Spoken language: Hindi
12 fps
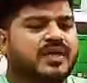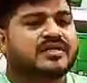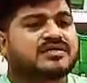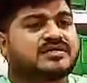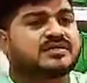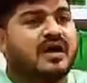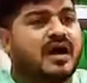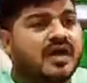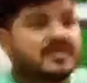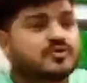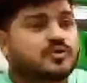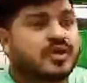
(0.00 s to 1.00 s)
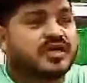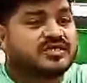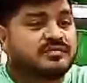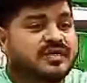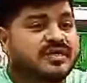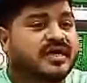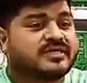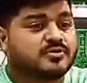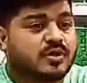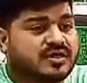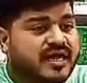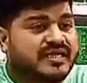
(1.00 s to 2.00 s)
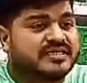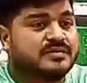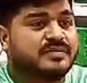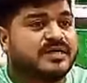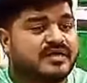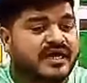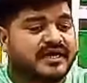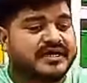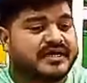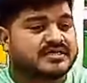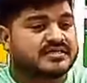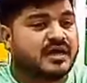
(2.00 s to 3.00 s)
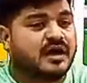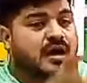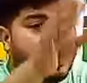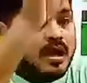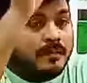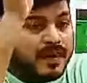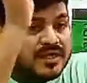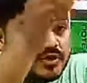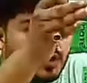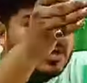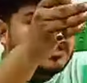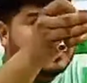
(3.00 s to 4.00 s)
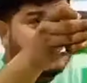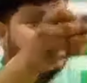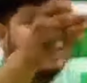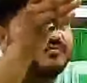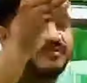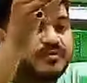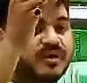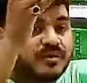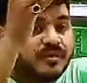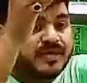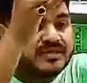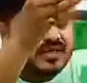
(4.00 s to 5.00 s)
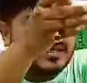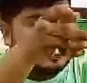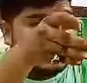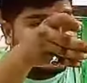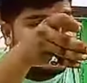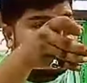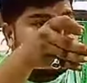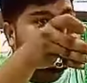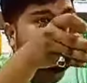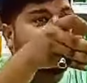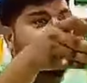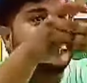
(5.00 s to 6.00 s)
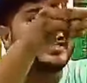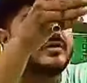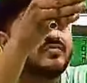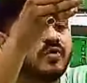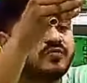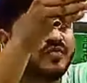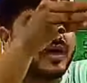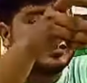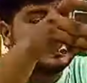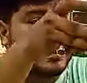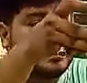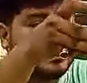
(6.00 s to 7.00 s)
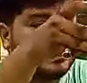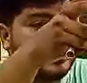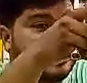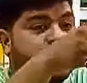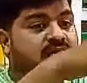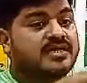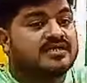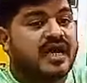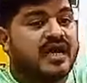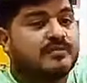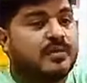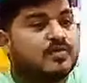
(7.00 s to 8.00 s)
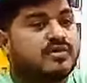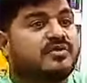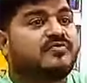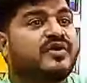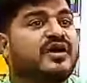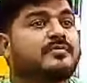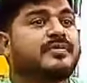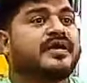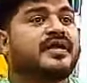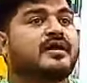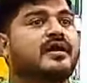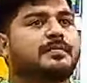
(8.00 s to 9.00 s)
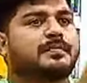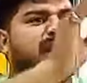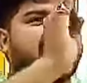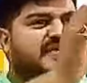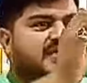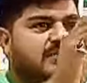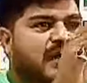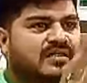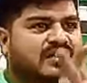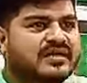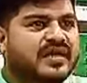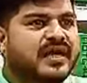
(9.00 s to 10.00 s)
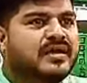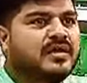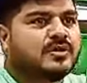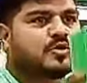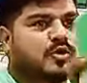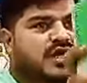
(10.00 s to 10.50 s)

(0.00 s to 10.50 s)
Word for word: प्लस आठ सोलह जीबी एक सौ अट्ठाईस जीबी नाइनटी हर्ट्स का पंचोल स्क्रीन है फिफ्टी मेगा पिक्सल इसका ड्यूल कैमरा एटीन वोट फास्ट चार्जिंग है साइड माउंटेड फिंगरप्रिंट है अगर प्राइस की बात की जाए तो